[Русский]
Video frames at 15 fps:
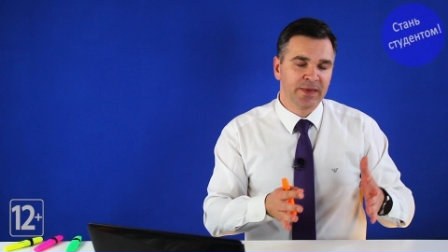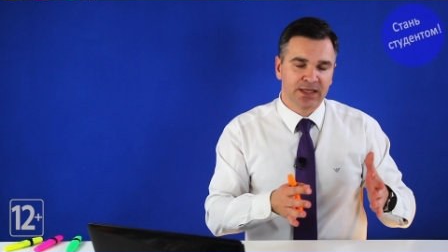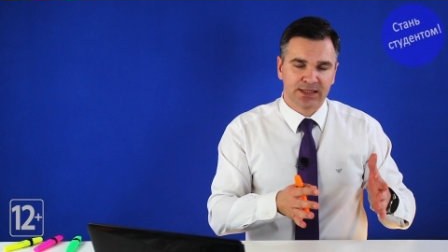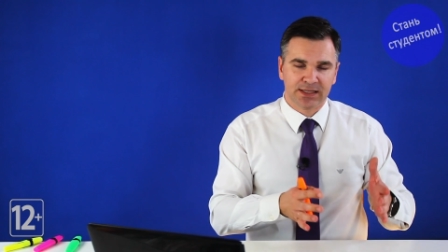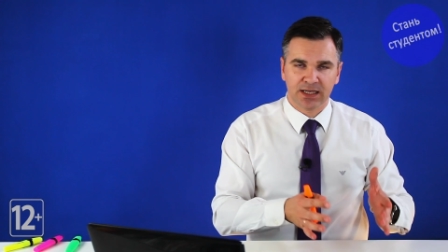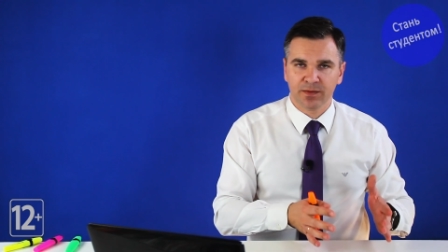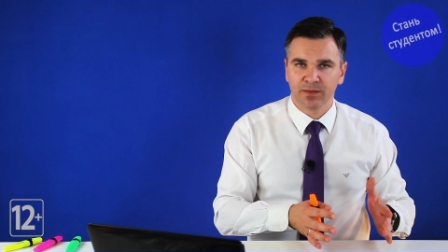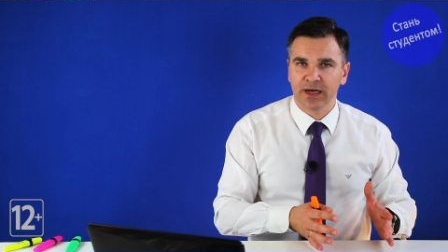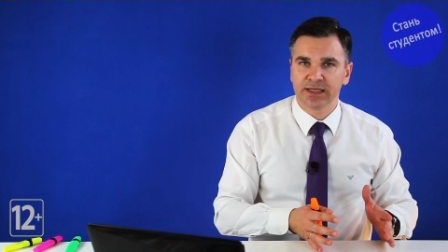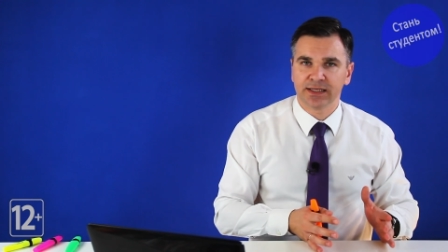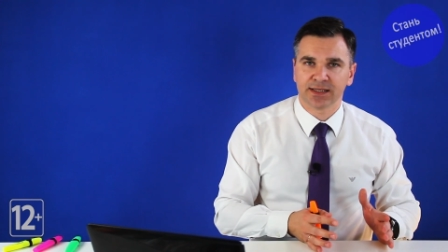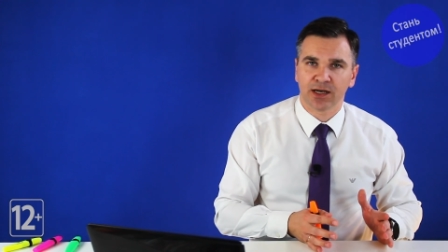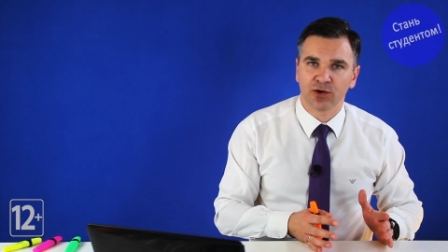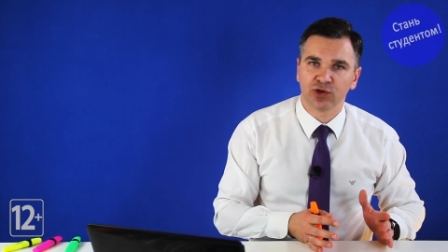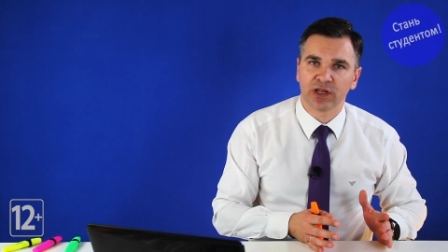
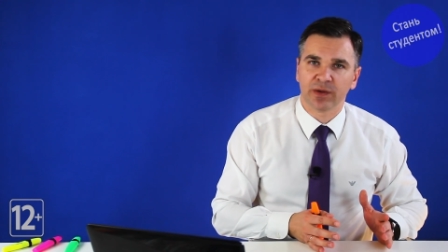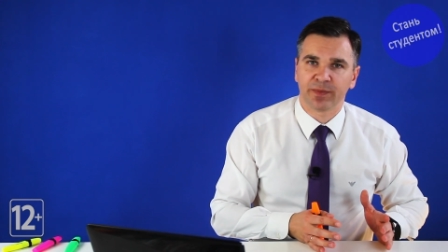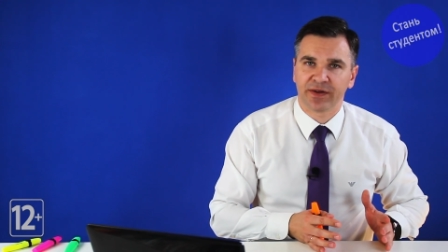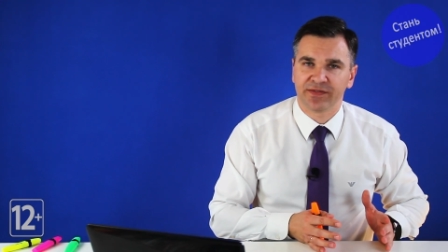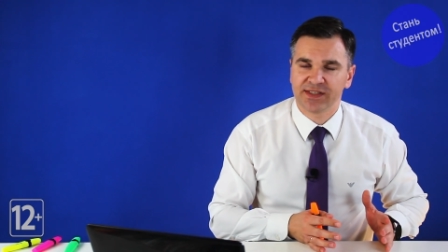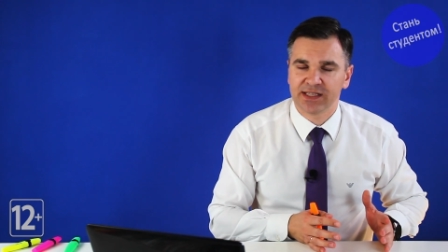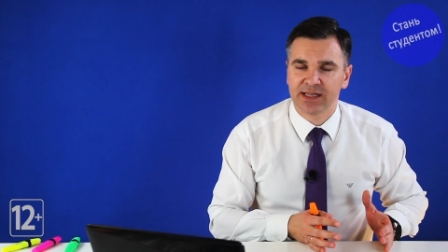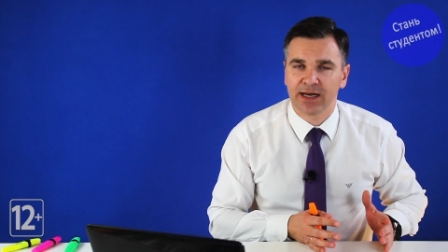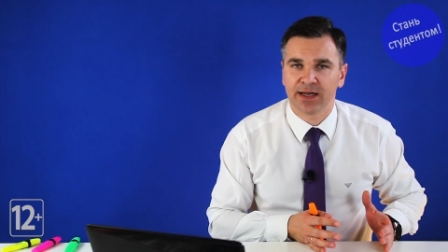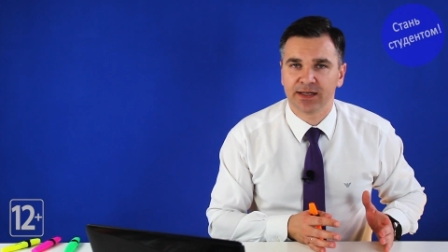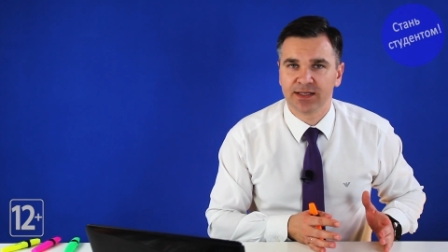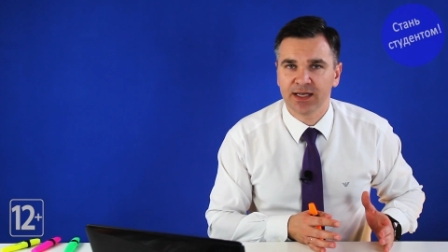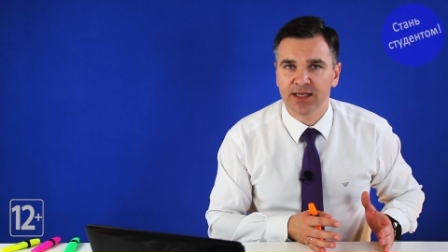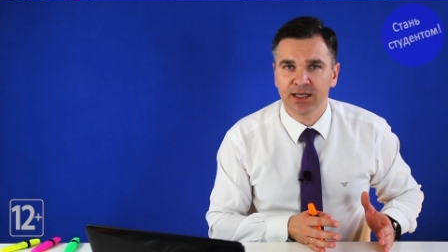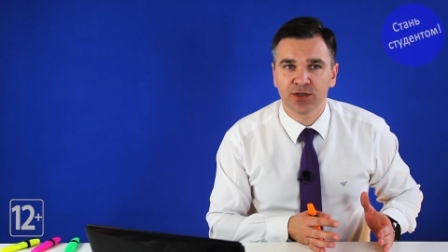занимаетесь какой-то профессиональной
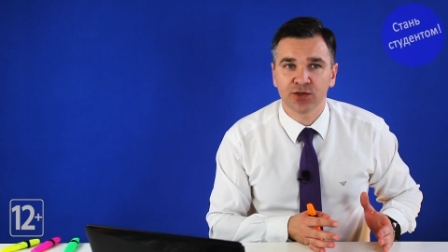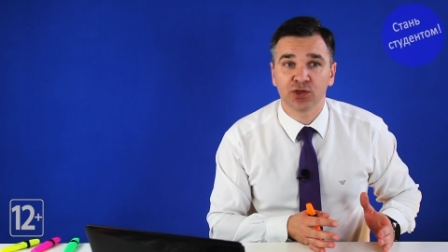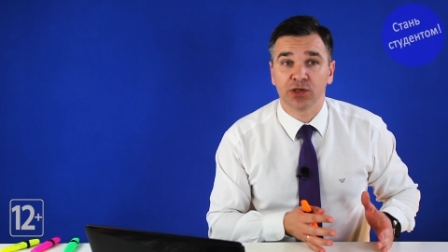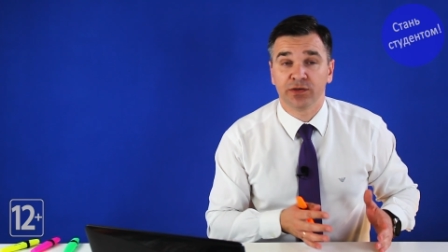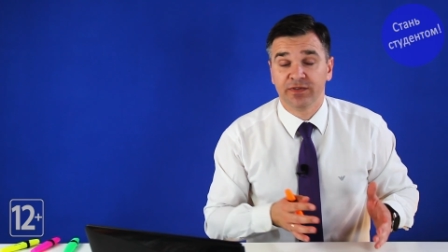деятельностью,